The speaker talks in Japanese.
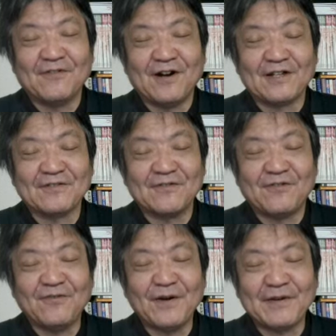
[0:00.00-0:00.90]
あの、
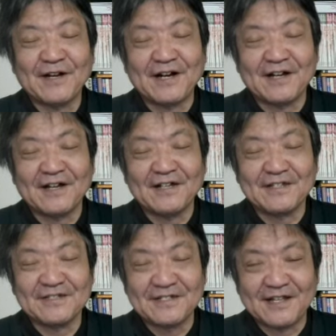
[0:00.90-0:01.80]
オバマが
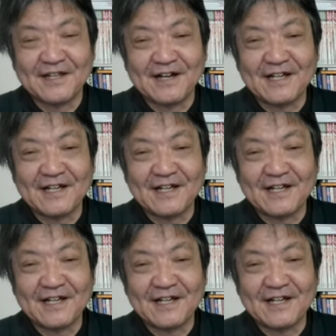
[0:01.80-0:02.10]
ですね、